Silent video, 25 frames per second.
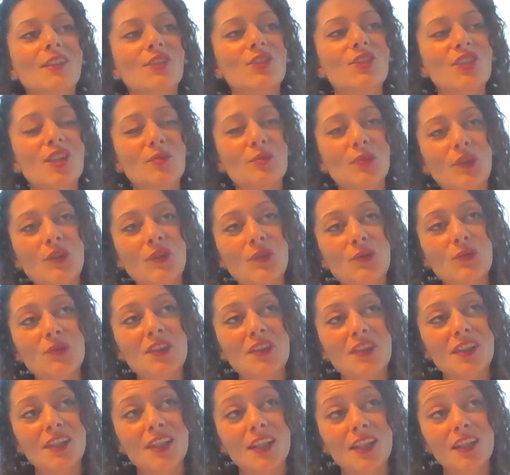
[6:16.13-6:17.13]
J'ai l'impression
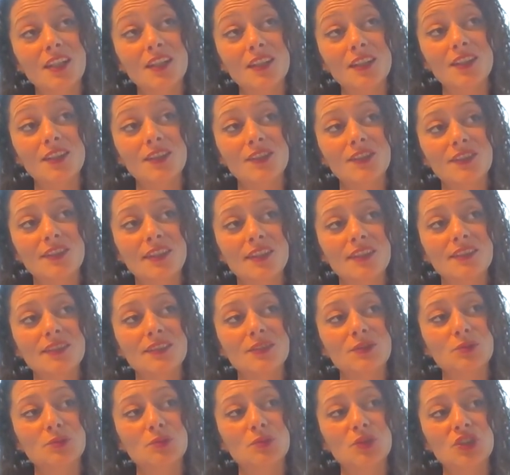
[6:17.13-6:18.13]
qu'il y a quelqu'un qui est en train
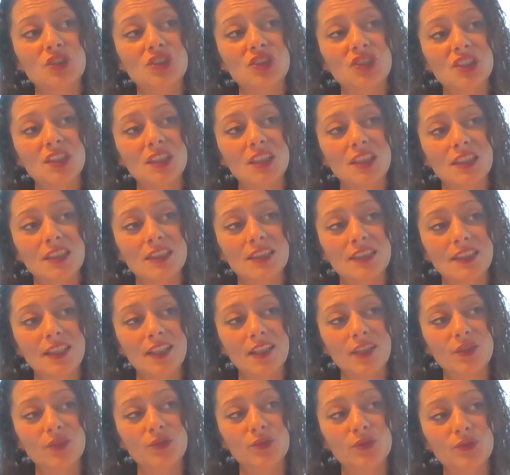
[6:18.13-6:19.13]
de manger un
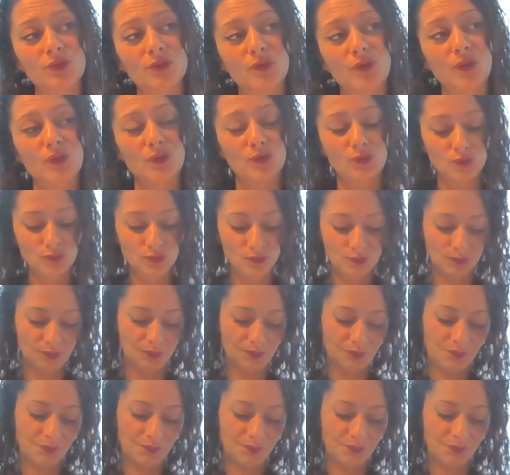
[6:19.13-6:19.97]
gâteau devant nous.